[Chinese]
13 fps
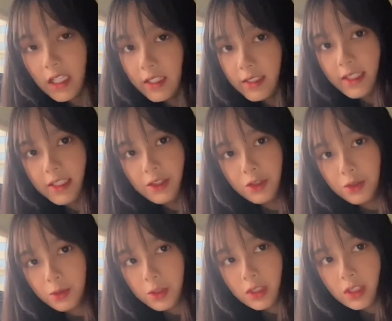第
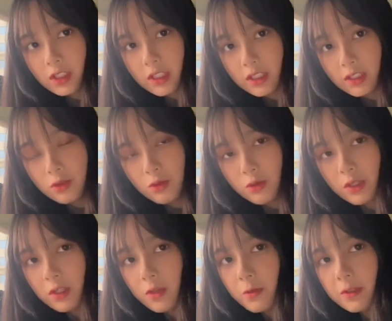九个也是最
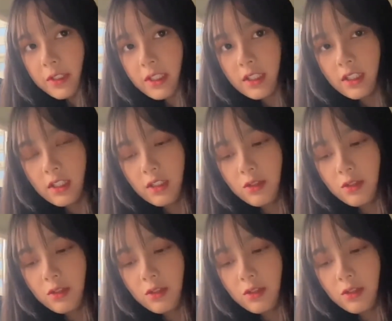后一个了，